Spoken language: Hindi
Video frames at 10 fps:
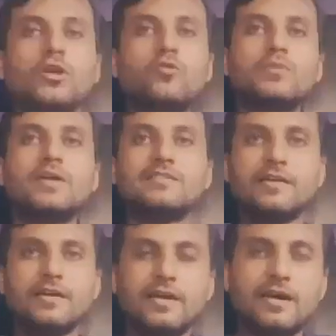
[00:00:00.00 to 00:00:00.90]
तुम
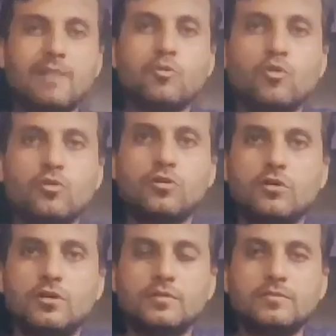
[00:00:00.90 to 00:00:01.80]
कैसे हैं आप लोग
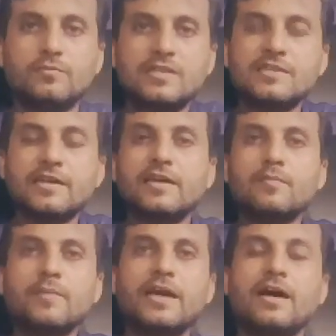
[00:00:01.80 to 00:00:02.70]
और वंस अगेन
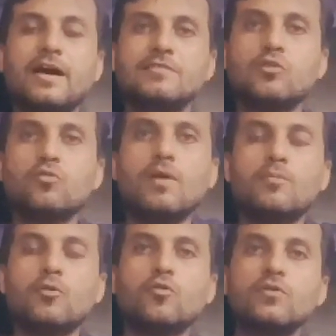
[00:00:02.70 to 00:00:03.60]
मैं हाजिर हूं
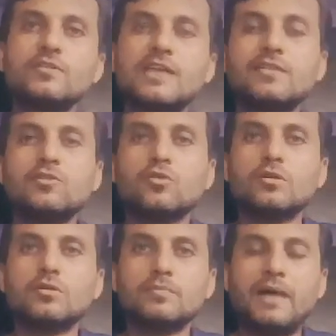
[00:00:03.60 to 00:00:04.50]
आप लोगों के साथ
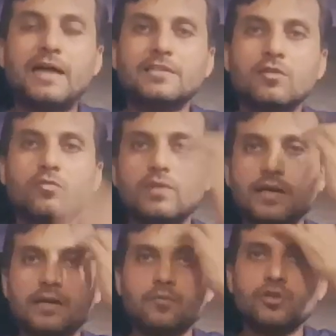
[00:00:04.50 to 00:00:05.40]
और बात करूंगा
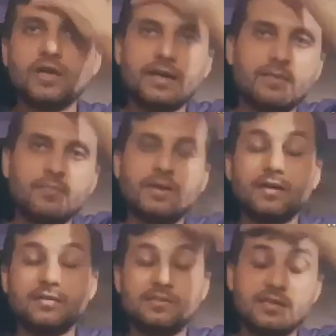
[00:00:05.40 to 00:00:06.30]
एक मुद्दा है
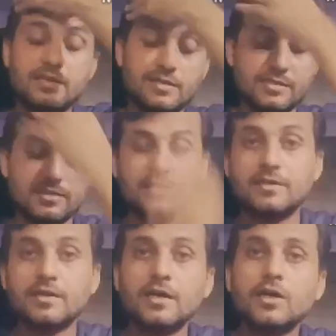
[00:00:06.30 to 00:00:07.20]
बड़ा सीरियस
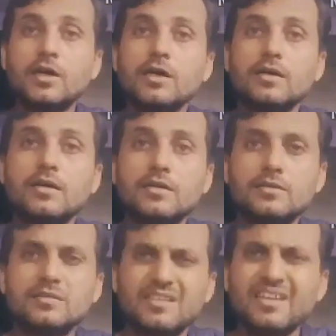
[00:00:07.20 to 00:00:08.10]

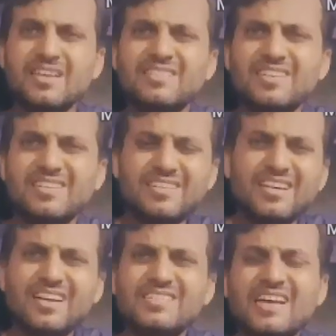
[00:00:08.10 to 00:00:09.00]
सीरियस इन
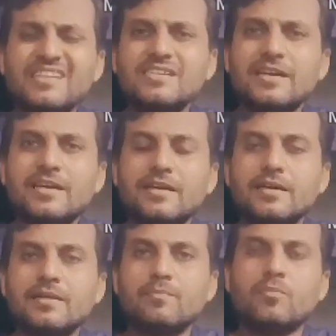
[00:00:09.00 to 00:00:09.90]
इन अ सेंस है कि
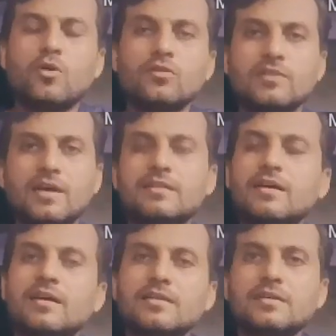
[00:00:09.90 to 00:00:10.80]
बहुत
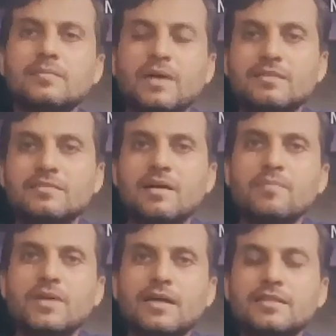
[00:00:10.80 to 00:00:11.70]
ज़्यादा ये बात
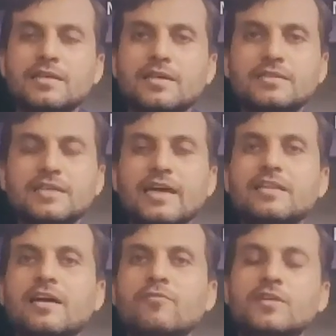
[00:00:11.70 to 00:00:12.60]
सामने आती है कि
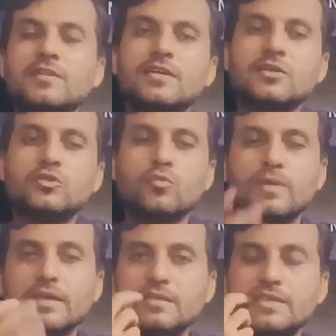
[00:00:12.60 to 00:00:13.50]
शाहिद आफरीदी का जो
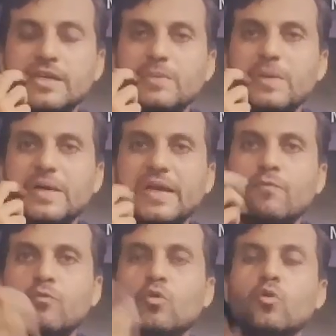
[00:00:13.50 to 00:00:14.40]
भी स्टेटमेंट है
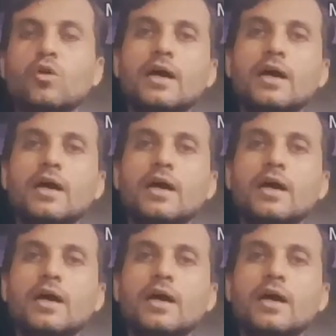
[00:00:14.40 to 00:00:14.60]
वो